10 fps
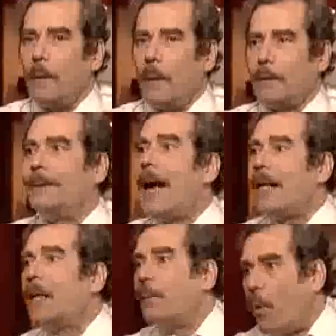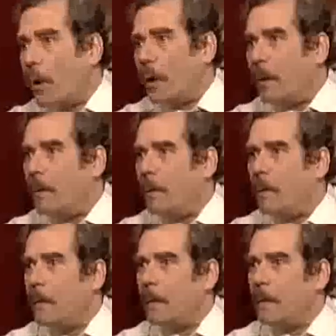знает о Боге. Ну,
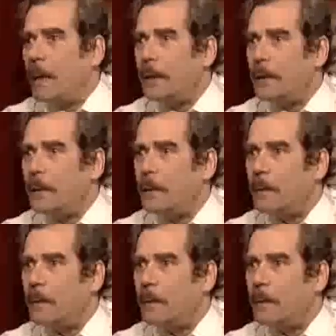да. Знаете,